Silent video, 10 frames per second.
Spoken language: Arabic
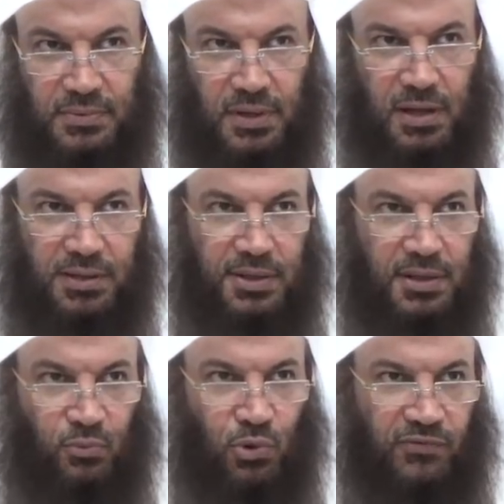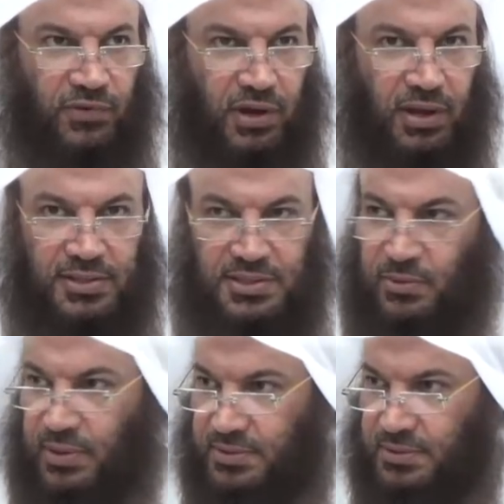قالت أنها موافقة على
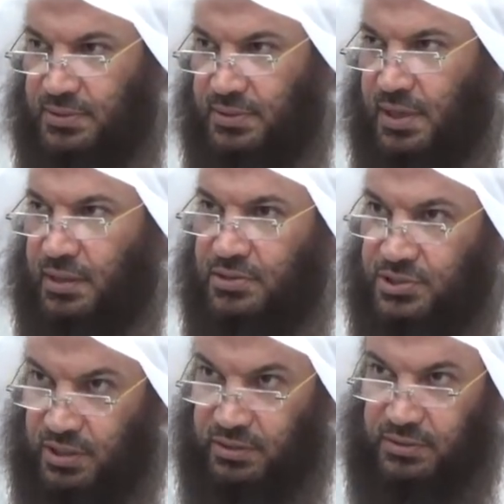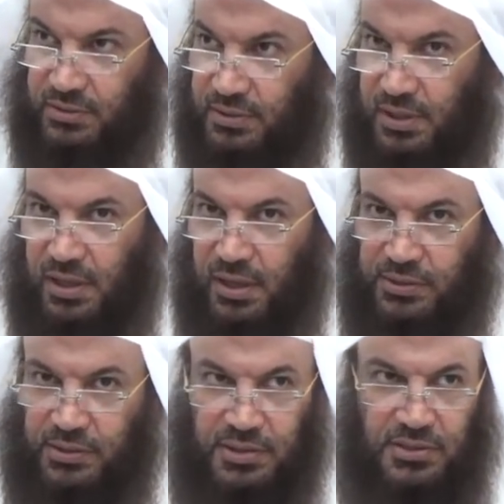الزواج لكن شرط أن لا
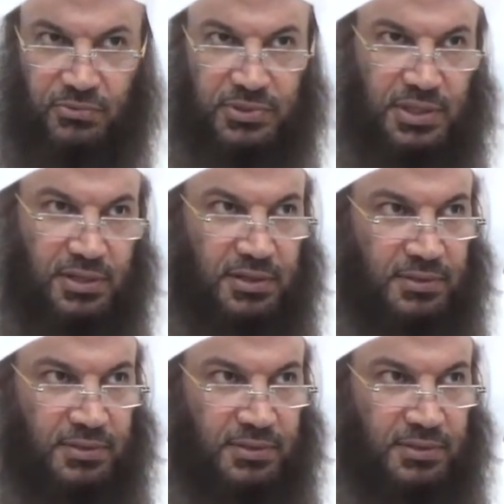تتزوج عليه